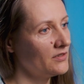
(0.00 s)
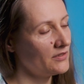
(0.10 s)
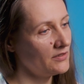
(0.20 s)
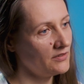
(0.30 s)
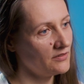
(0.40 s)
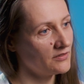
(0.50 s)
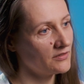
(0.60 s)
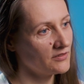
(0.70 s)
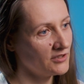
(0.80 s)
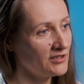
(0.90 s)
и
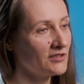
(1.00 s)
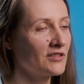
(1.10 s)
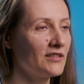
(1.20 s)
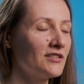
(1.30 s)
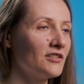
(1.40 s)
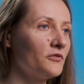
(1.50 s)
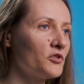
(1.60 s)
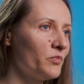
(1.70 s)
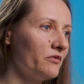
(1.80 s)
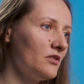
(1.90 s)
э, надо
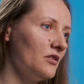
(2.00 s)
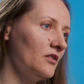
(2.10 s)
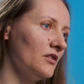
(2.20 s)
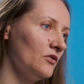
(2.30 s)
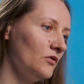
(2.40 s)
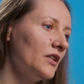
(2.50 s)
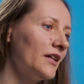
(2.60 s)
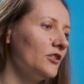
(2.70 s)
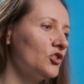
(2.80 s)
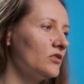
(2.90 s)
скорректировать поведение. Ну или,
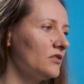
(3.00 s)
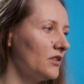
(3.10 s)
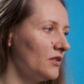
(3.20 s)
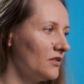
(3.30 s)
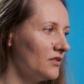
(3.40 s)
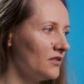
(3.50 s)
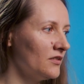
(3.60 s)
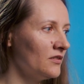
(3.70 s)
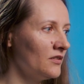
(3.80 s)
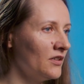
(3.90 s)
конечно,
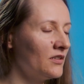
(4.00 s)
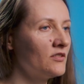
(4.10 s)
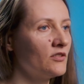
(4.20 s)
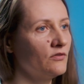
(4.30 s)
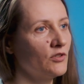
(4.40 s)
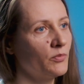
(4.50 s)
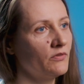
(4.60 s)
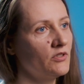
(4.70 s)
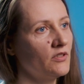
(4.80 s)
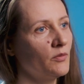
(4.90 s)
да, э, агрессивное
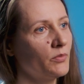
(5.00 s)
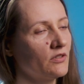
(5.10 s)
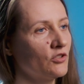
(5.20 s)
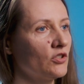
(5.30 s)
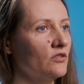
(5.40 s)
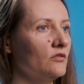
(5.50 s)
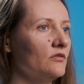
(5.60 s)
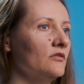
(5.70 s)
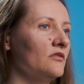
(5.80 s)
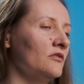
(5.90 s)
поведение по
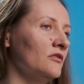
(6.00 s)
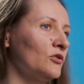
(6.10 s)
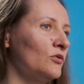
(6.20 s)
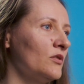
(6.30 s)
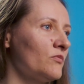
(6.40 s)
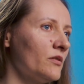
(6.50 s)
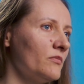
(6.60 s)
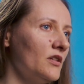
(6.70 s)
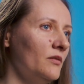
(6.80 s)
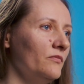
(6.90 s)
отношению э, к другим
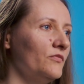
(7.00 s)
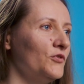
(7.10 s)
самцам.